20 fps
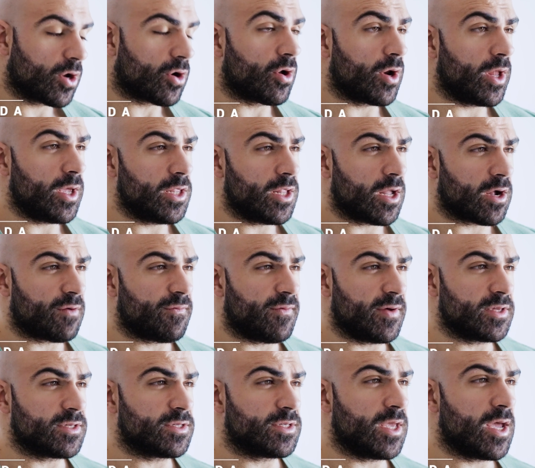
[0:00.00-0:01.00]
Kolejna
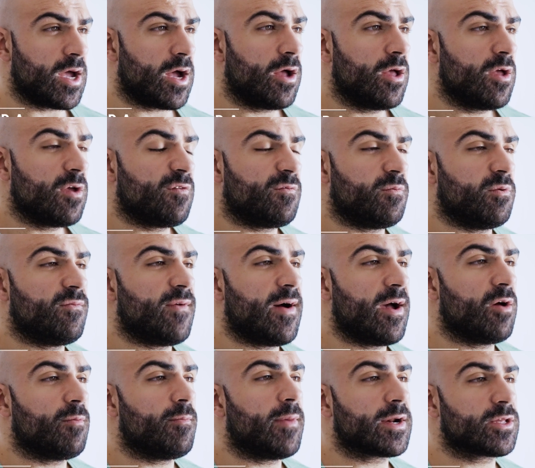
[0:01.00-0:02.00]
kwestia
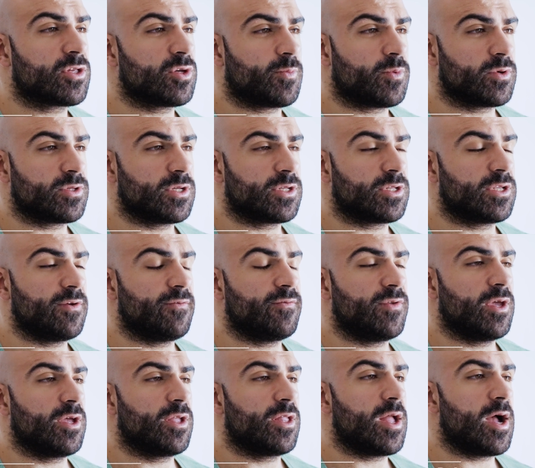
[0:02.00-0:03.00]
wpływają bardzo
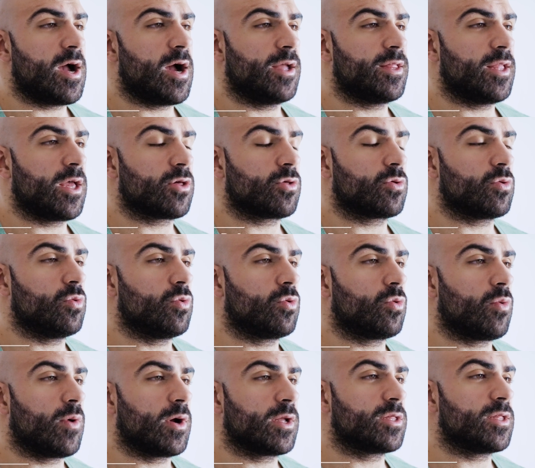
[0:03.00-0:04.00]
pozytywnie na nasz
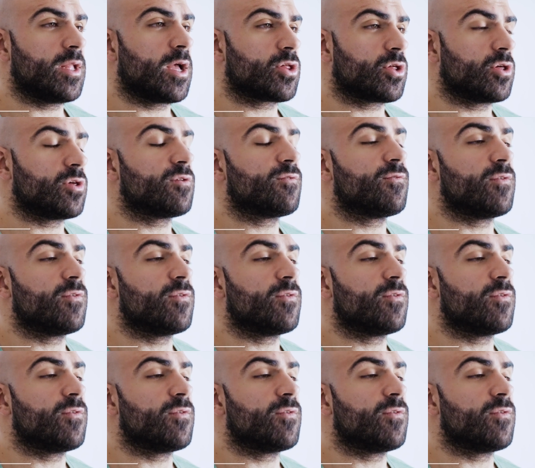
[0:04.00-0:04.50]
układ naczyń